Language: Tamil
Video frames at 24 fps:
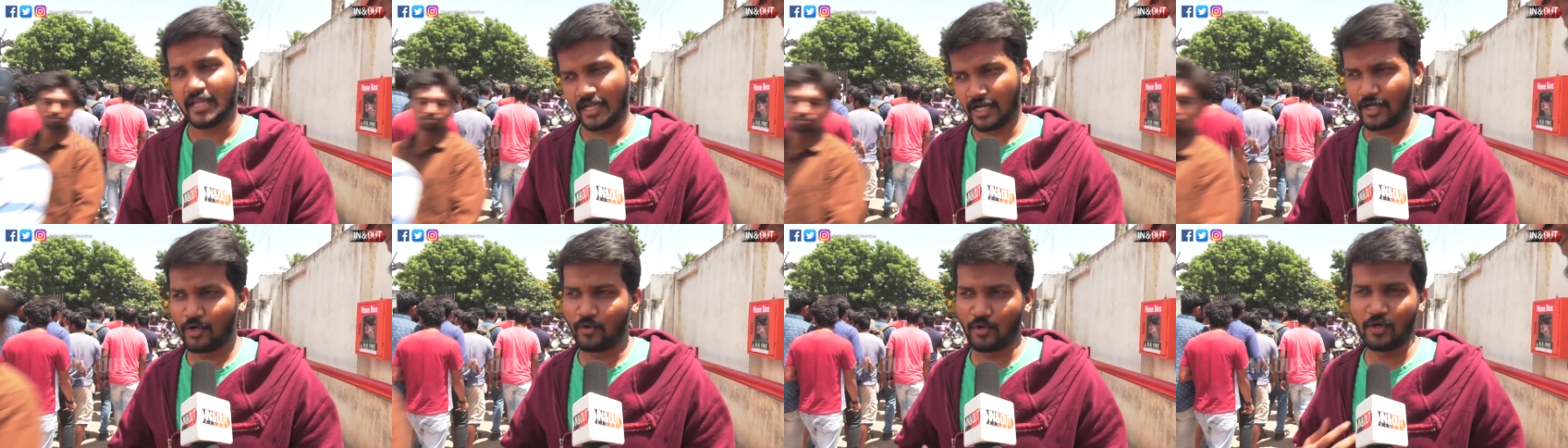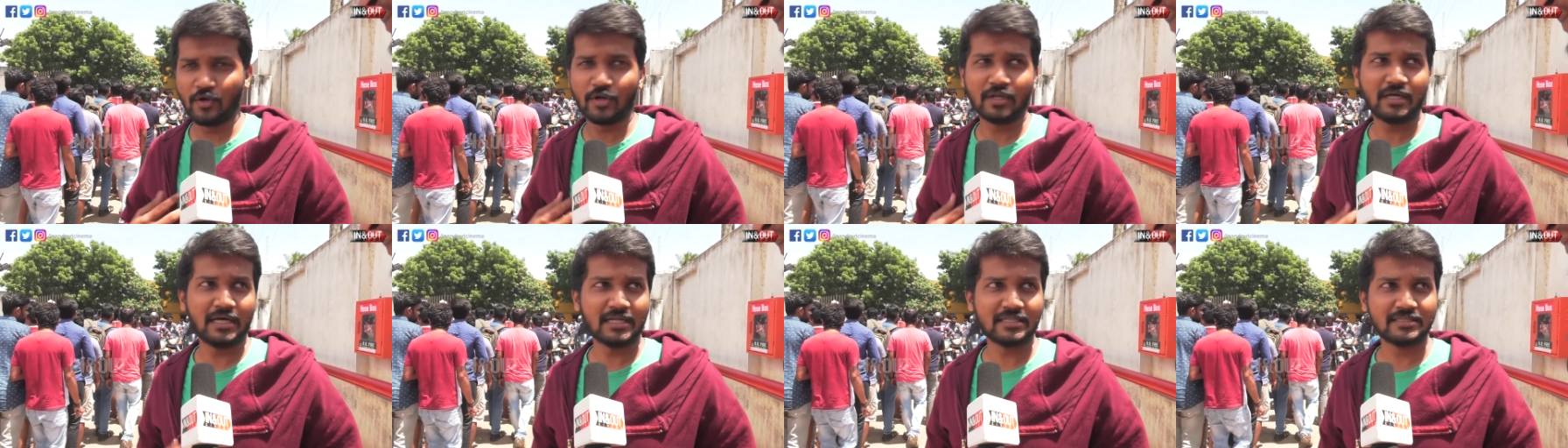என்னுடைய
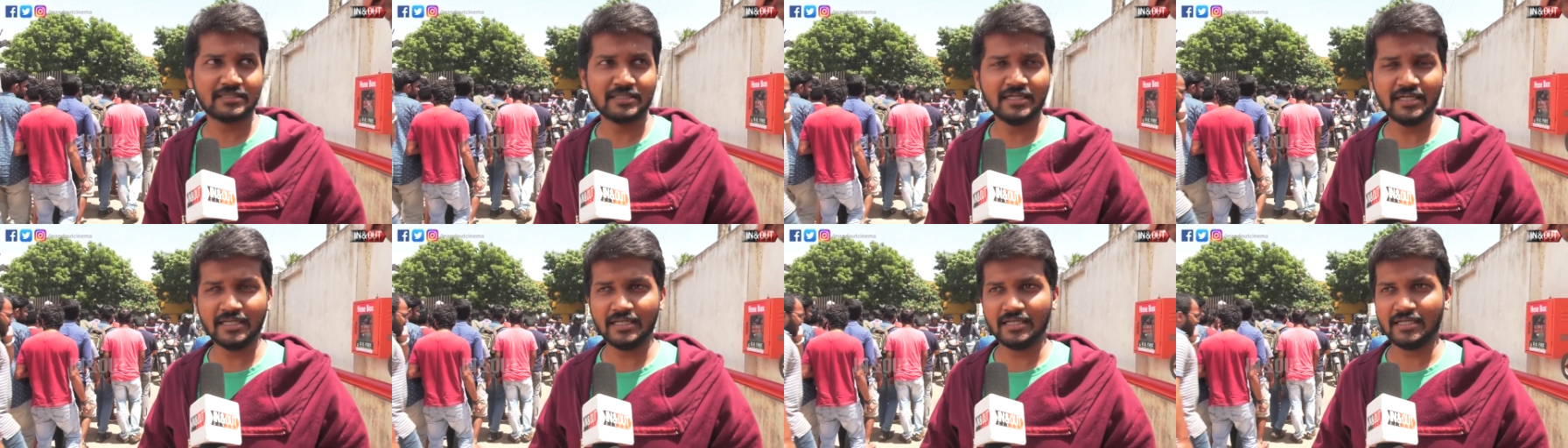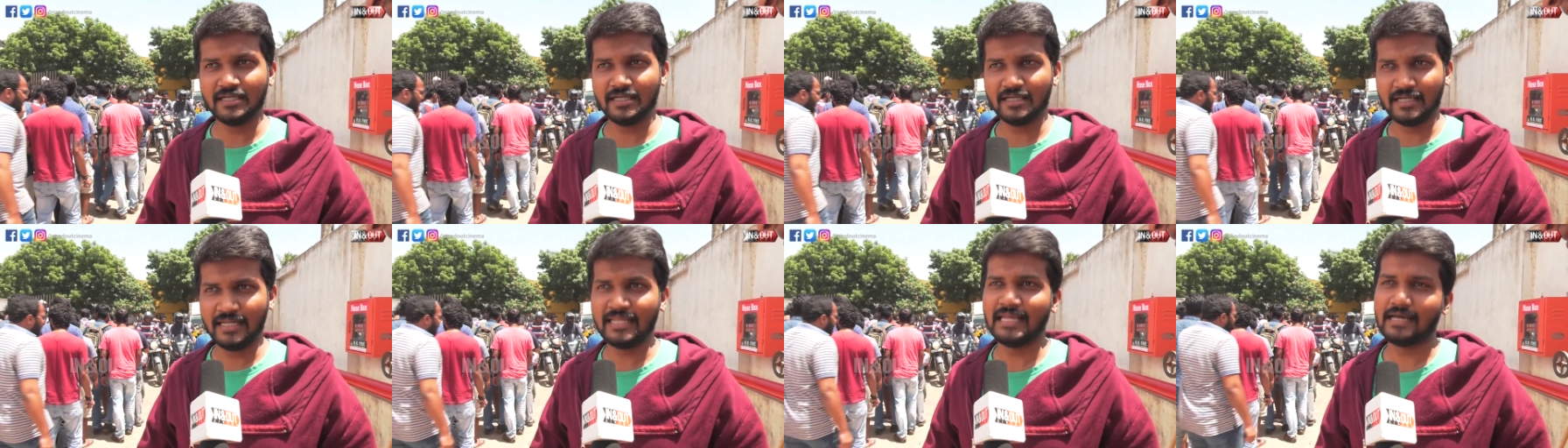ஒரு கருத்து
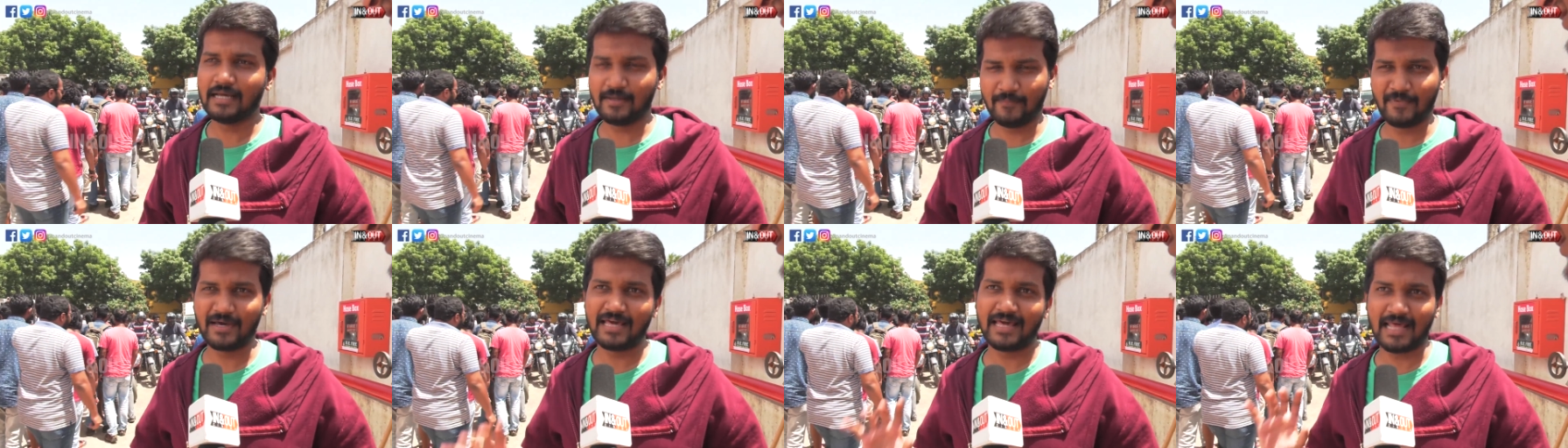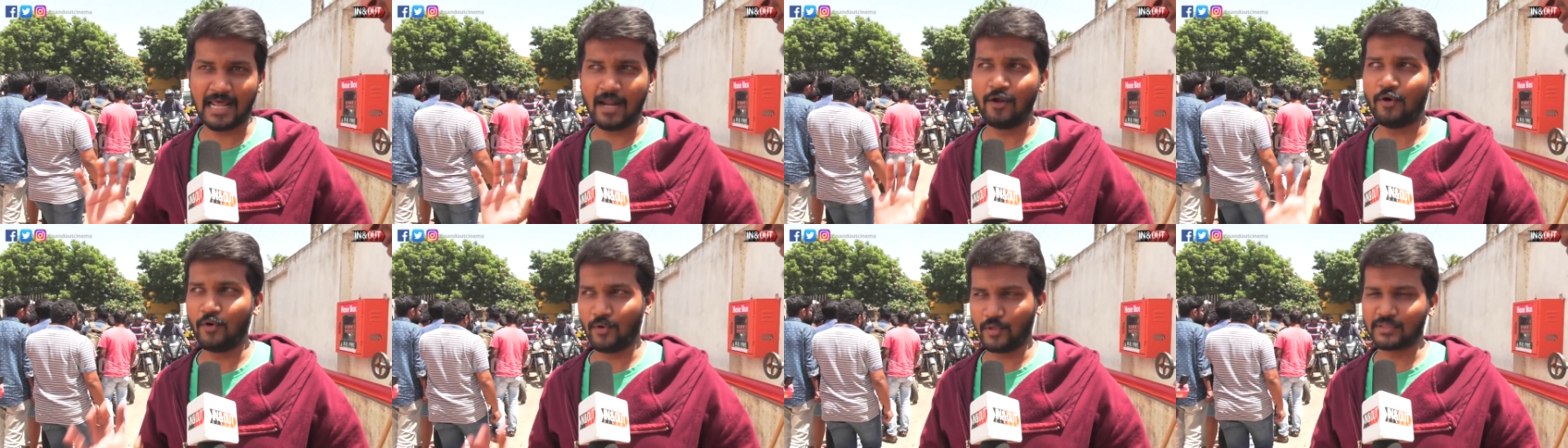நீங்கள்
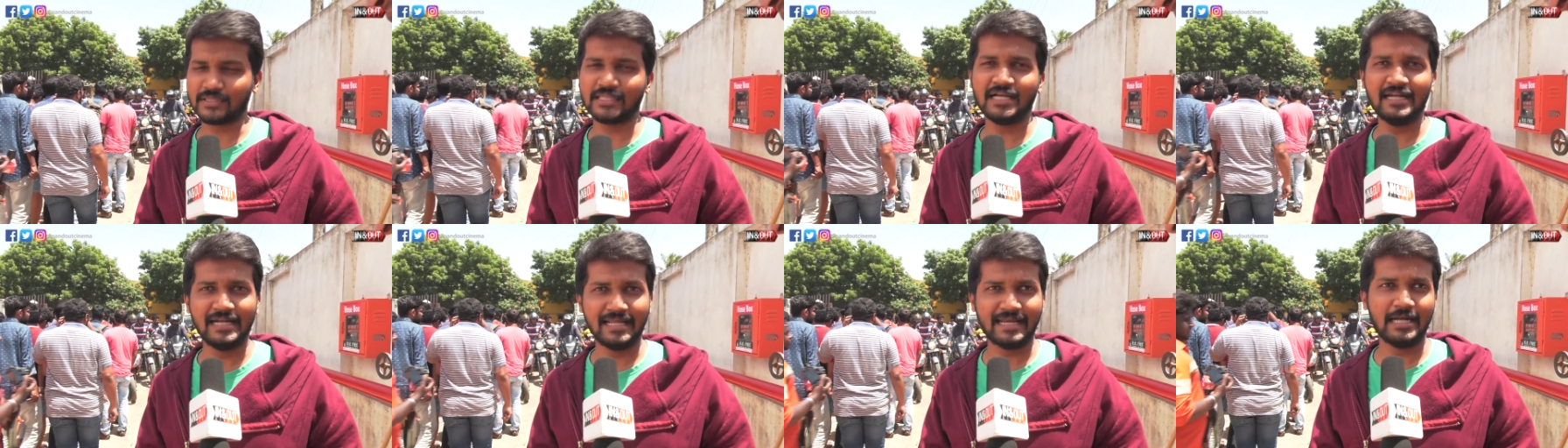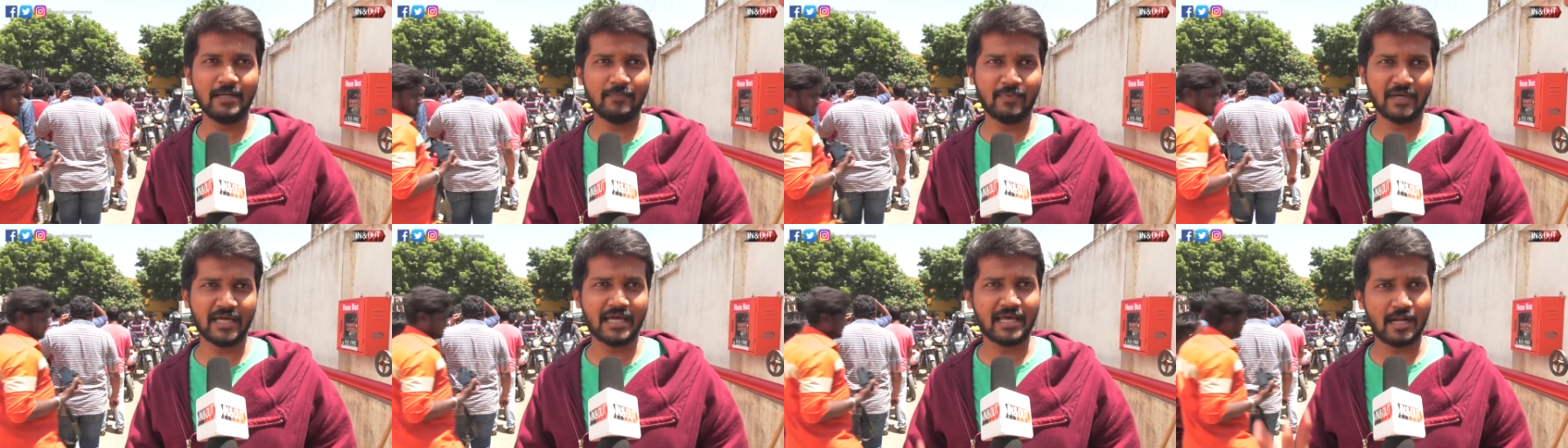யாராவது ஒருத்தங்கள்ட்ட
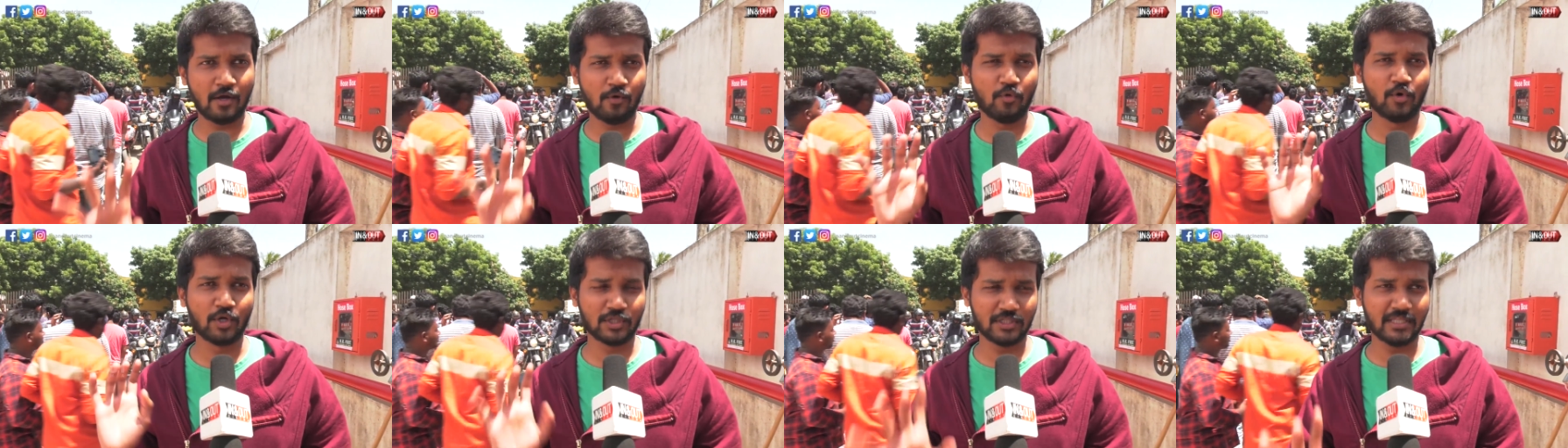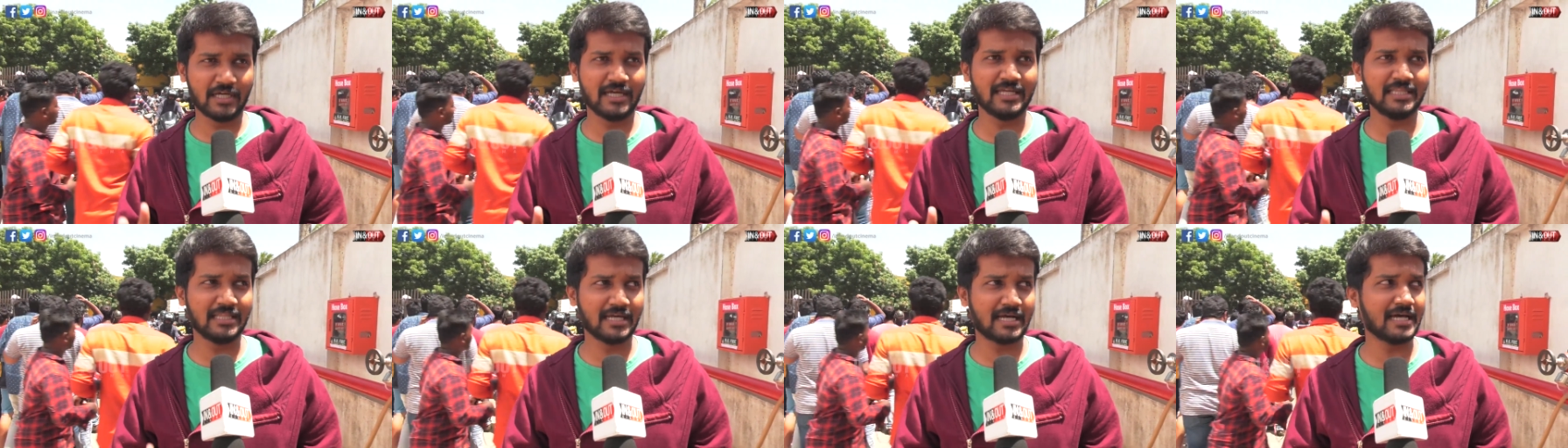கேட்டு யாராவது
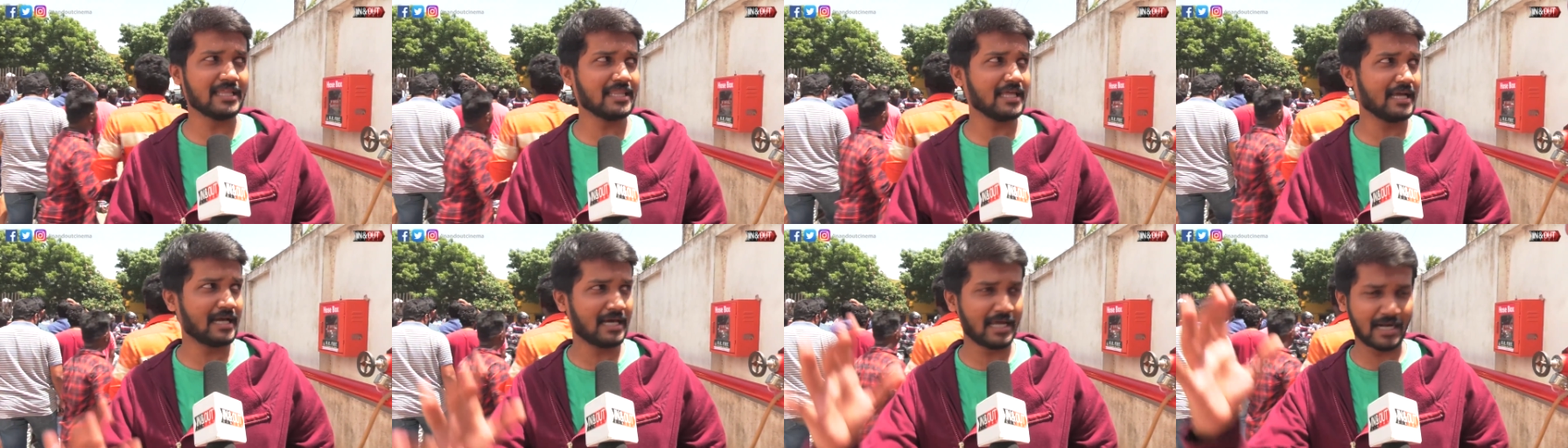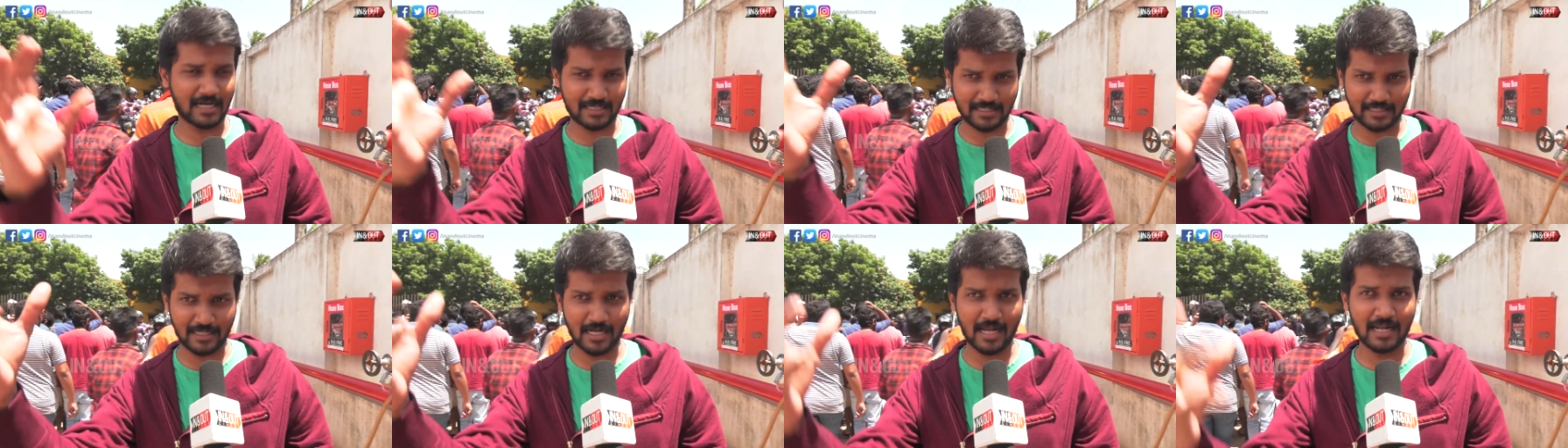ஒருத்தங்க இந்த கதையை
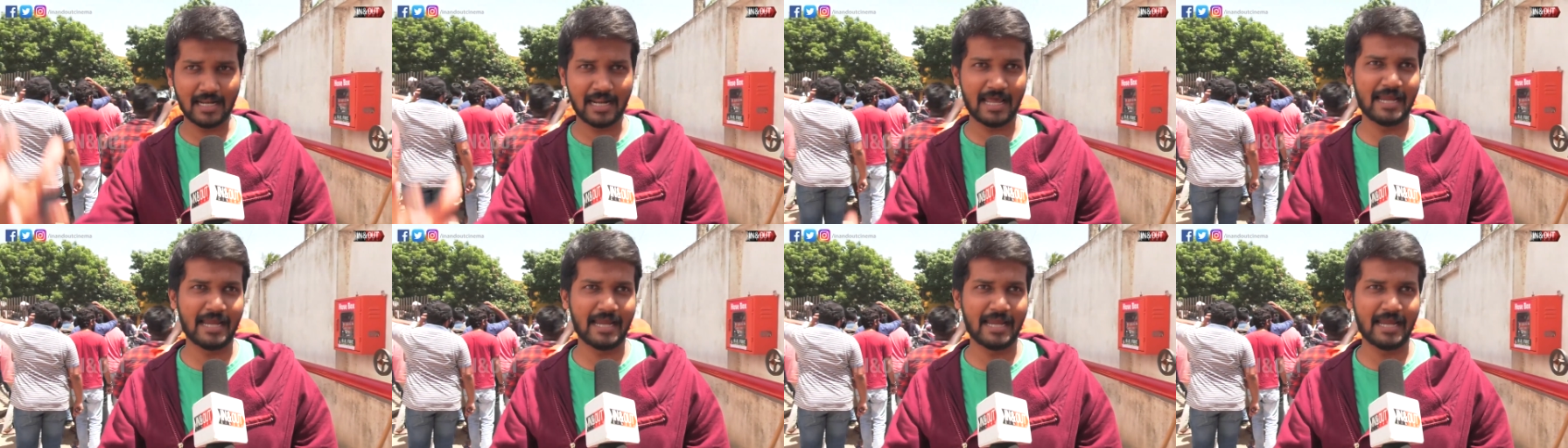கரெக்டாக